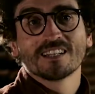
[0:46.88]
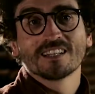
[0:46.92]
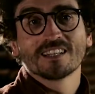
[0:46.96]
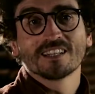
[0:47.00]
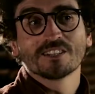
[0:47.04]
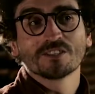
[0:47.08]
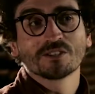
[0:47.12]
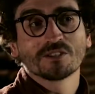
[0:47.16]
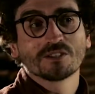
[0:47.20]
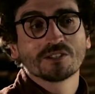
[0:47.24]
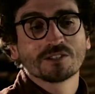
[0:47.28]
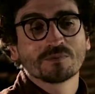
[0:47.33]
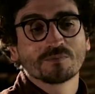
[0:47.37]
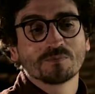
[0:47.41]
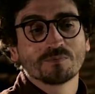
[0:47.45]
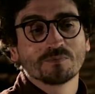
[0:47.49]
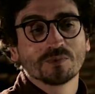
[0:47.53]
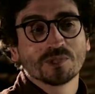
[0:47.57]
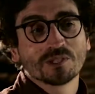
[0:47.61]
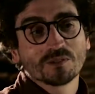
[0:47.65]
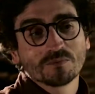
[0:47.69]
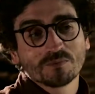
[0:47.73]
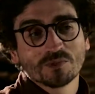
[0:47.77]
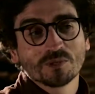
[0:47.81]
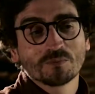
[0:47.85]
Entonces,
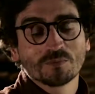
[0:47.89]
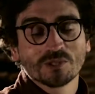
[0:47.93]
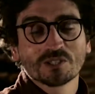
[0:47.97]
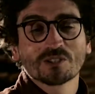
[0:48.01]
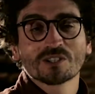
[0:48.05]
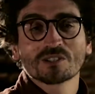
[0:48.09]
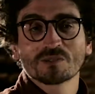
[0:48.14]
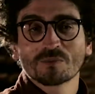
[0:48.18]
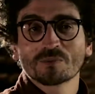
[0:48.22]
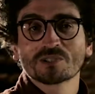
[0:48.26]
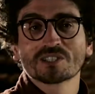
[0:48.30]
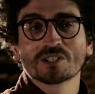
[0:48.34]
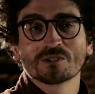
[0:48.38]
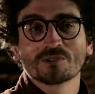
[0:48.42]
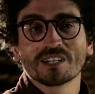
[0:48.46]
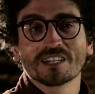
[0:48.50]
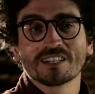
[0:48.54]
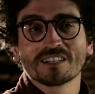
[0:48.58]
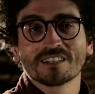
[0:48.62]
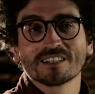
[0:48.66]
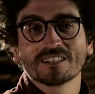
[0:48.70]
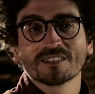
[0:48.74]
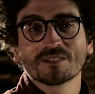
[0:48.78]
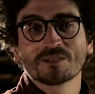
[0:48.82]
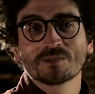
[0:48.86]
bueno, yo pienso que puede ser
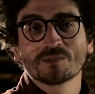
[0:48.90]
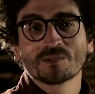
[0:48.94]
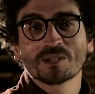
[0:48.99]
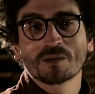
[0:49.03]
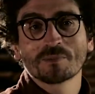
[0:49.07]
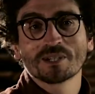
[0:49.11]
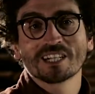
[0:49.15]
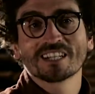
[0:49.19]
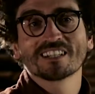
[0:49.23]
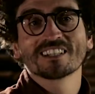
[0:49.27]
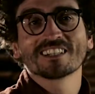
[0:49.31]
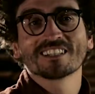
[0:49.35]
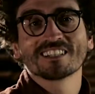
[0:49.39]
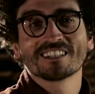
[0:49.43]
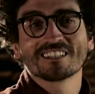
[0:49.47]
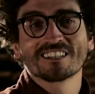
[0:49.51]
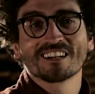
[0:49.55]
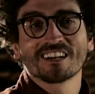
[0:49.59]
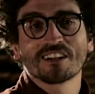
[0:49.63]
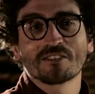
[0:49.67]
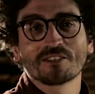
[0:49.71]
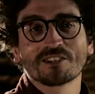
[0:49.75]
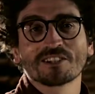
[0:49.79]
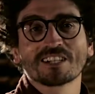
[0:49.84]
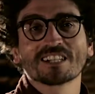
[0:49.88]
una, una manera de
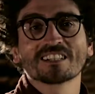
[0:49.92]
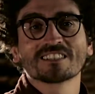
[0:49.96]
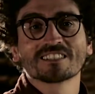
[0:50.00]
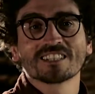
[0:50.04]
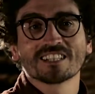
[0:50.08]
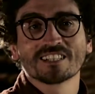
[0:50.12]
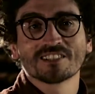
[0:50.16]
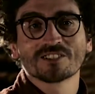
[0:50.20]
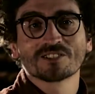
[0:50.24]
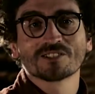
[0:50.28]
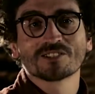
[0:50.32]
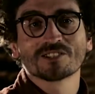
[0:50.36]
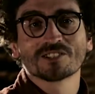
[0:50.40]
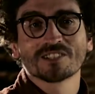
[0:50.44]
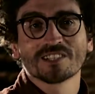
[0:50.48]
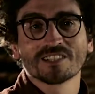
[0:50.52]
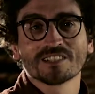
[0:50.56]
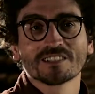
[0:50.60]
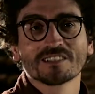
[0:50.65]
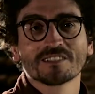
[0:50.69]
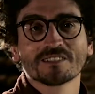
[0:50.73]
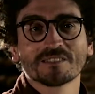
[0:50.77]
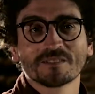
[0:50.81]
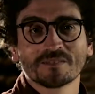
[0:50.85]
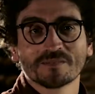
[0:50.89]
relacionar esas dos
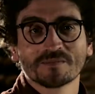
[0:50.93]
cosas.